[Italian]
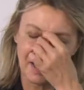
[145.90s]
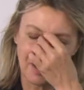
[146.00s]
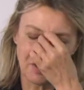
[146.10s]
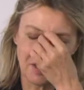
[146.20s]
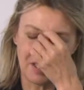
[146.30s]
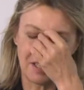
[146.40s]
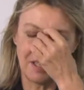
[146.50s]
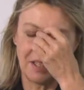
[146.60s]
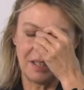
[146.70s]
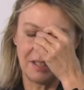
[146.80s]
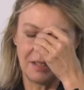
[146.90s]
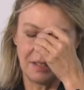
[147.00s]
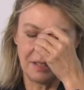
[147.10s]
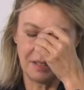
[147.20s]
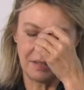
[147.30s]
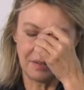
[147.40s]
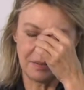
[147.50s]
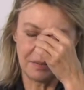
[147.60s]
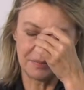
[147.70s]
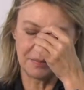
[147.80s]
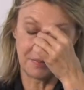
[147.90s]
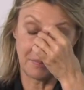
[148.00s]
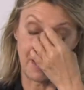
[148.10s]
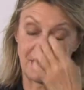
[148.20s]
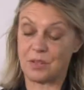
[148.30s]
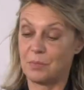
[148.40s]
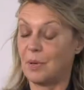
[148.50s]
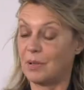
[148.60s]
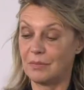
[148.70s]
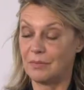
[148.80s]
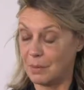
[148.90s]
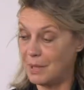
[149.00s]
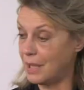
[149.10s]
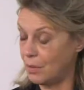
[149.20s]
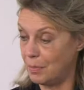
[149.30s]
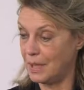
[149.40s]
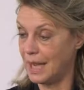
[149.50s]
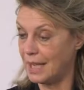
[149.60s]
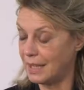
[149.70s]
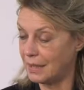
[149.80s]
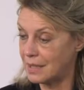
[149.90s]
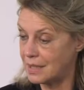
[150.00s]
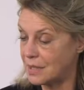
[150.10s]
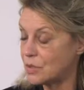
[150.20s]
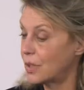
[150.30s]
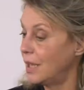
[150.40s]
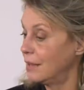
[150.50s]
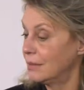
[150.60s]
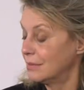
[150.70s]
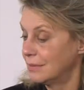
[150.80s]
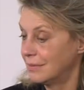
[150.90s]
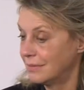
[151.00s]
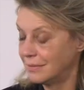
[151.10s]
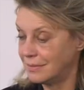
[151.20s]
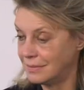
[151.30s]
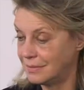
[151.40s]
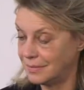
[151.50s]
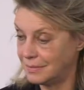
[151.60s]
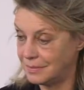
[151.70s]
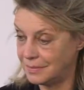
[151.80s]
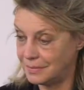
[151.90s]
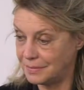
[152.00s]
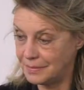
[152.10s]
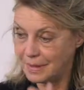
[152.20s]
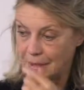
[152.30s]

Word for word: Cosa, eh, vabbè, adesso è un po' veramente complicata, nel senso che... Mh, mm,